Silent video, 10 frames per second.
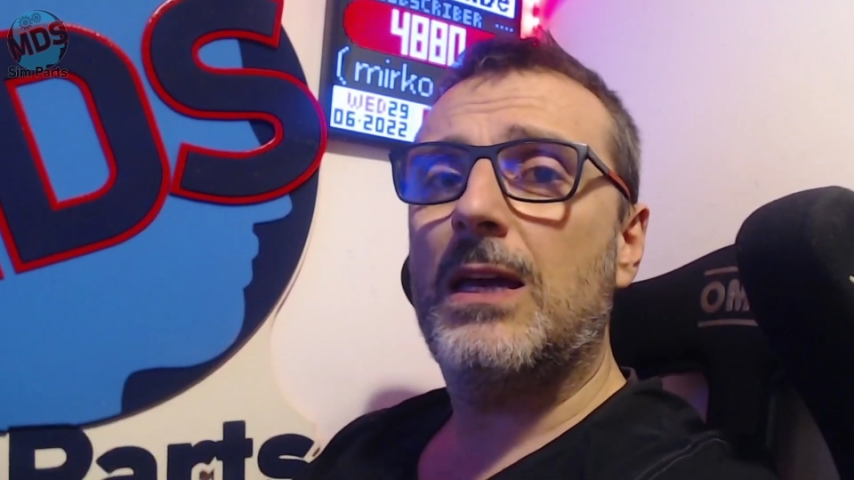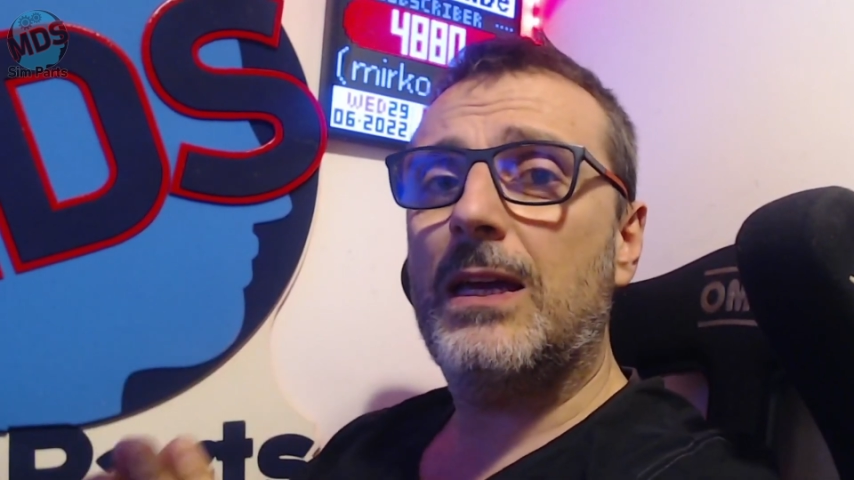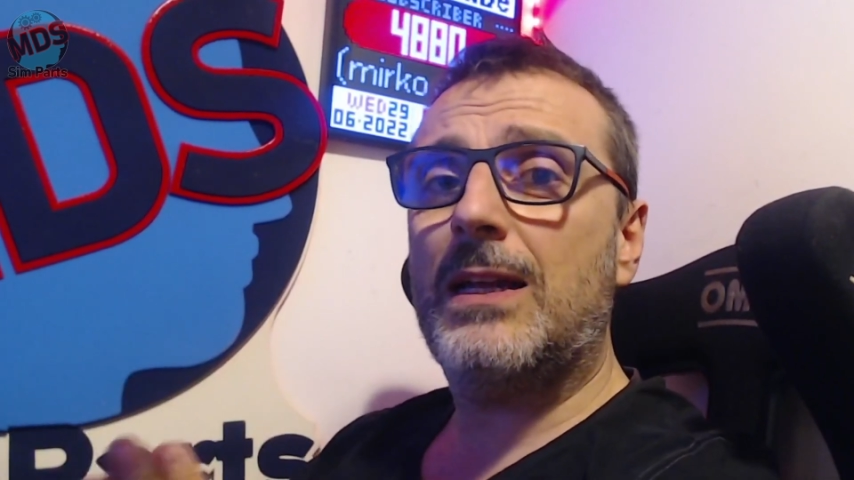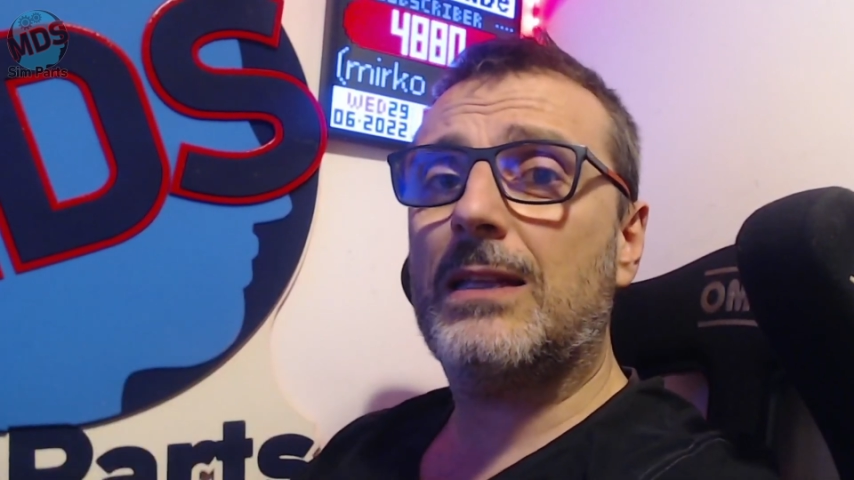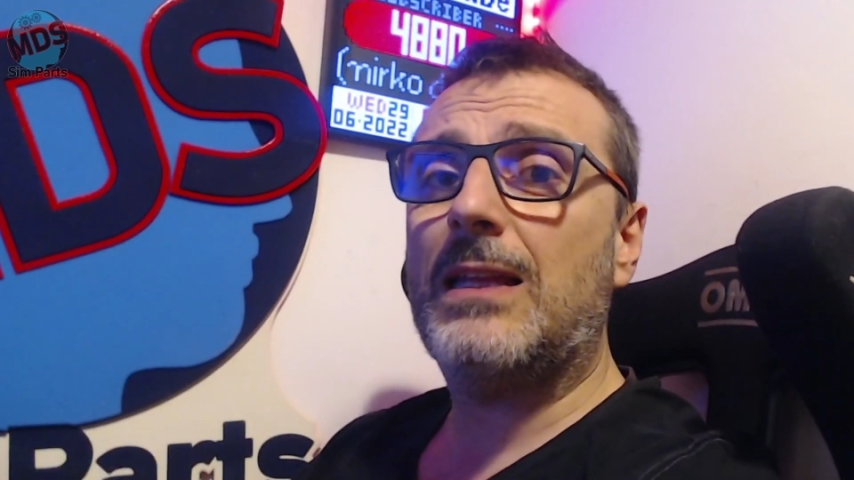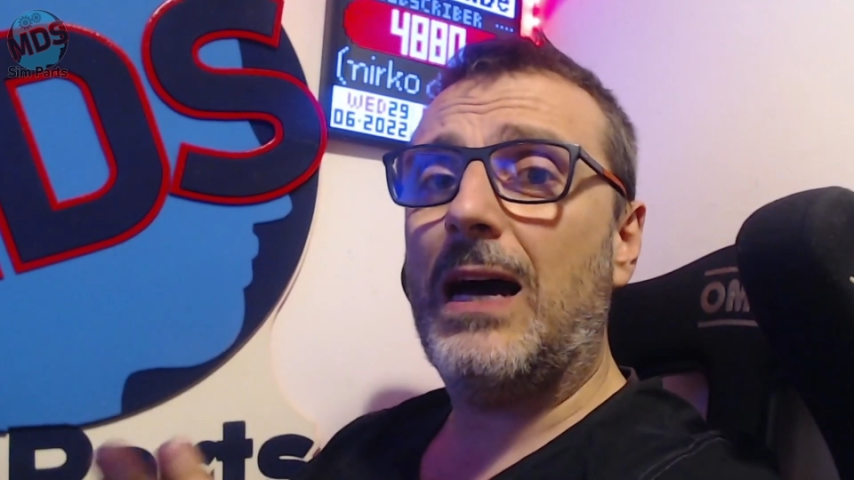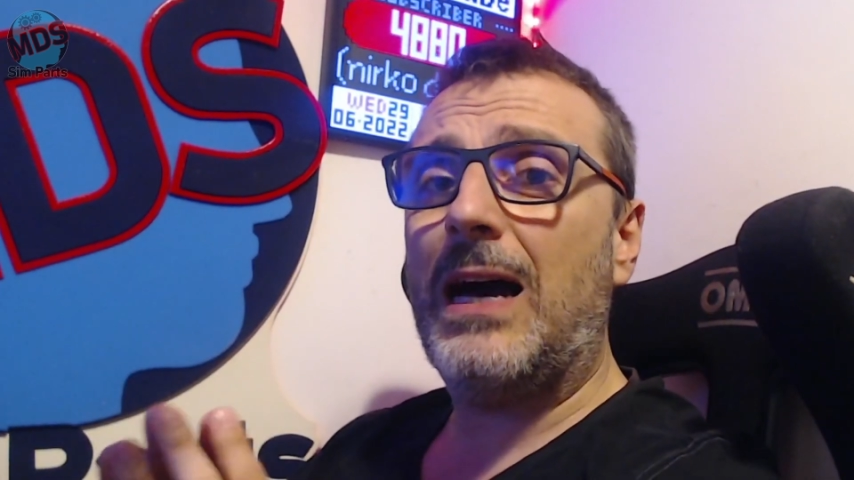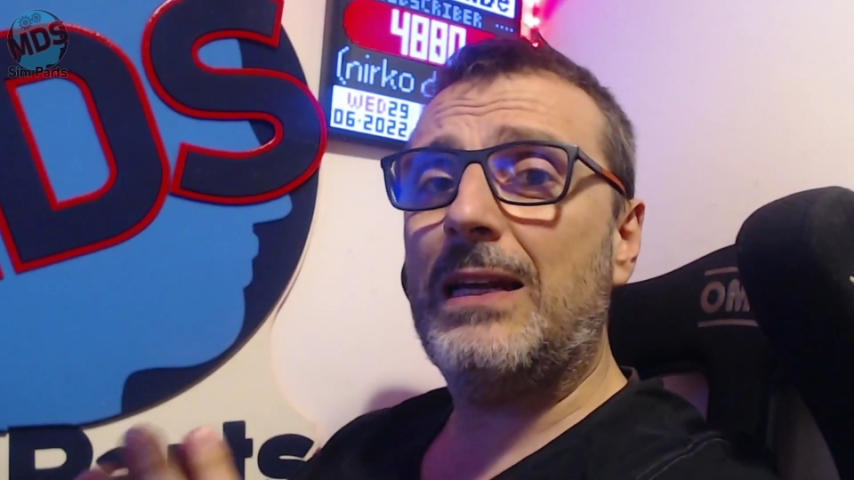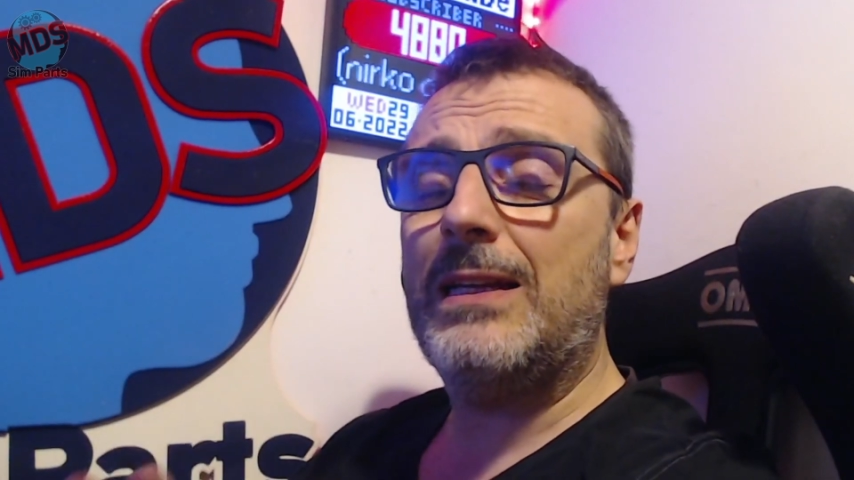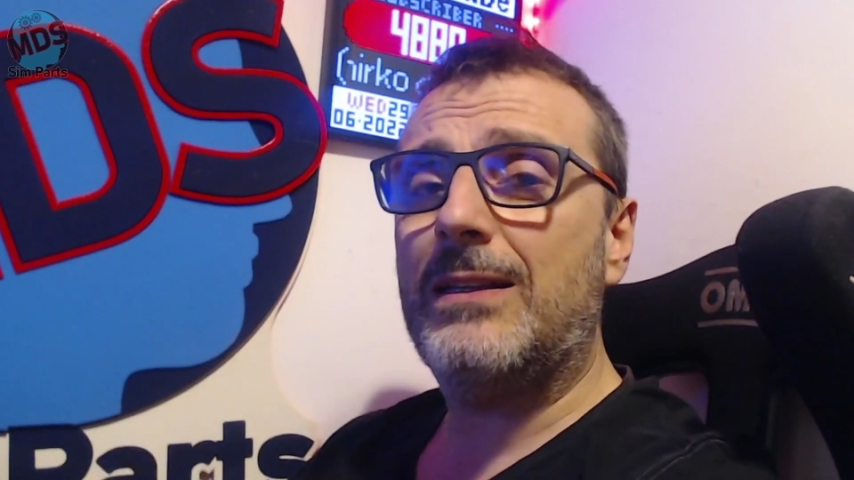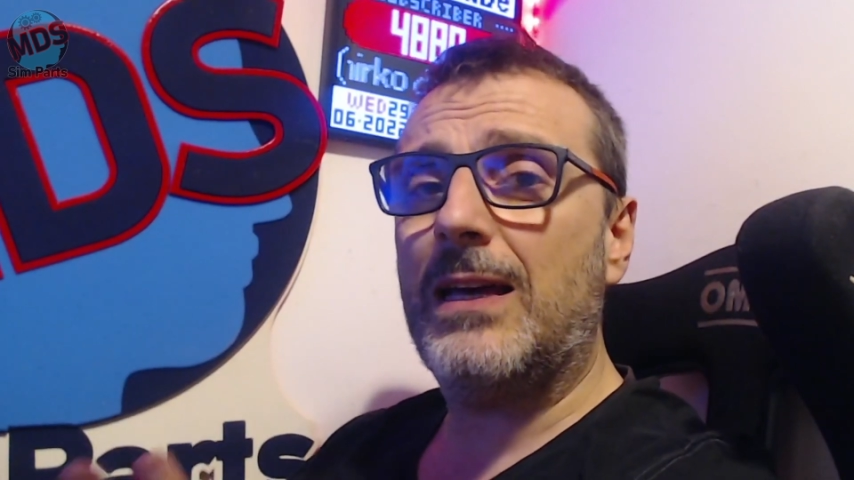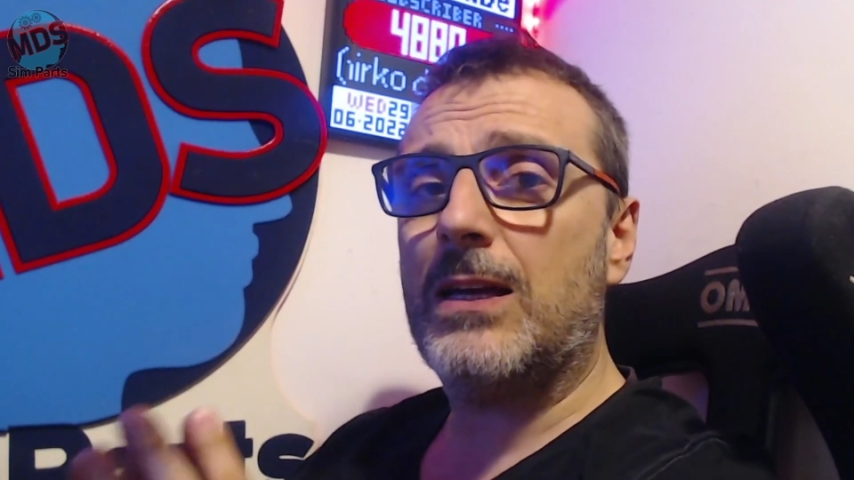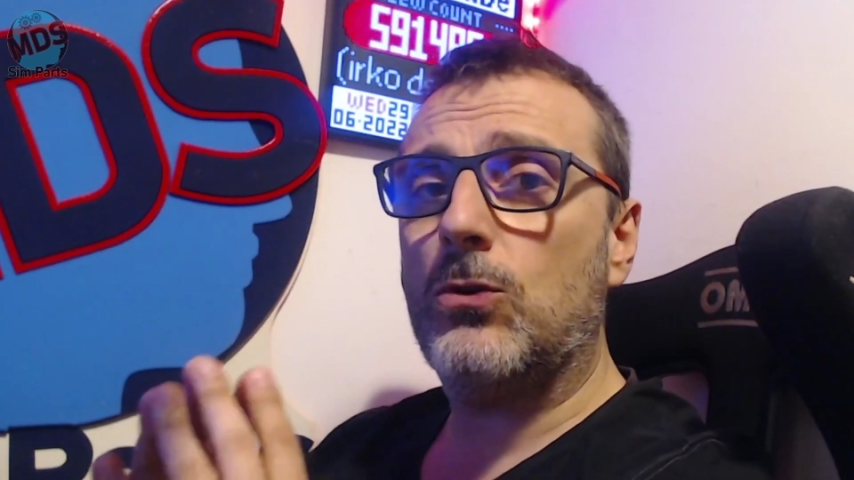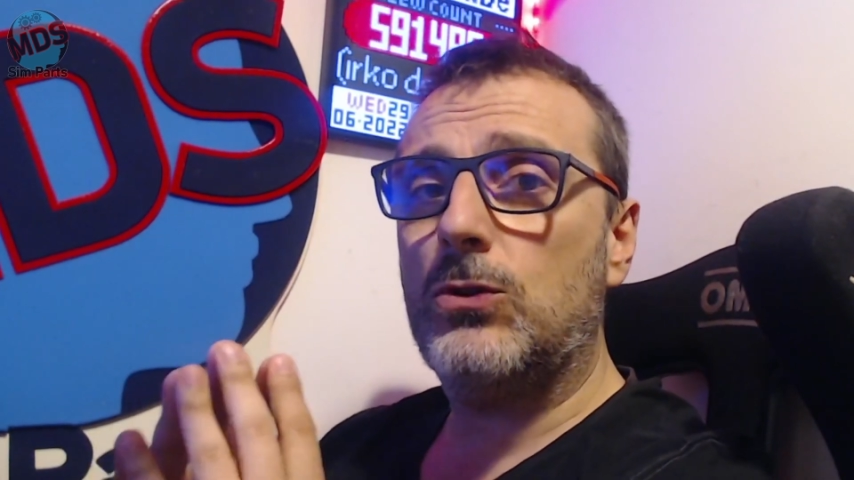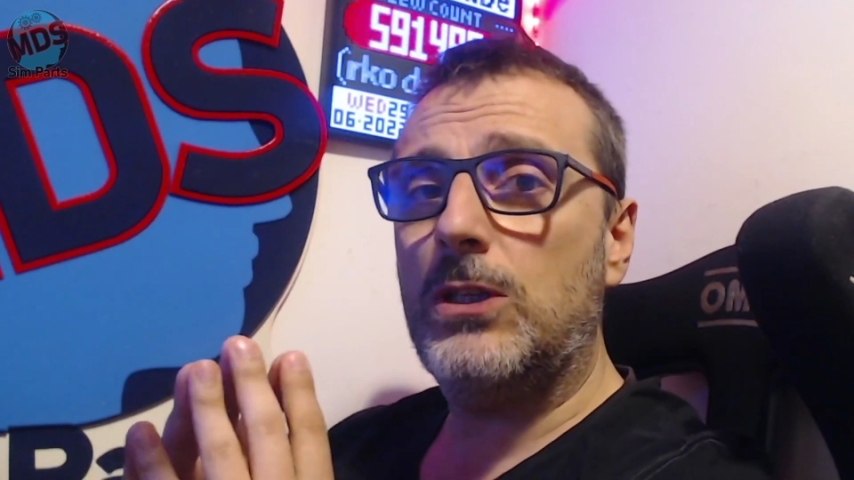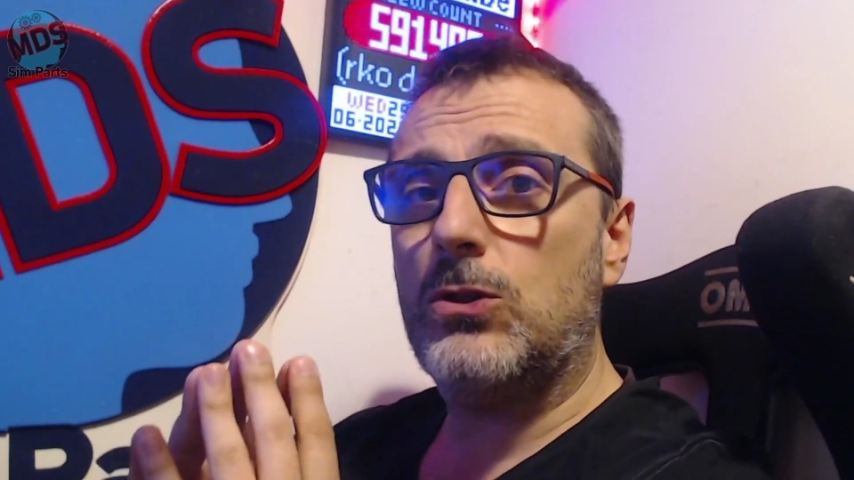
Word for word: In realtà all'interno di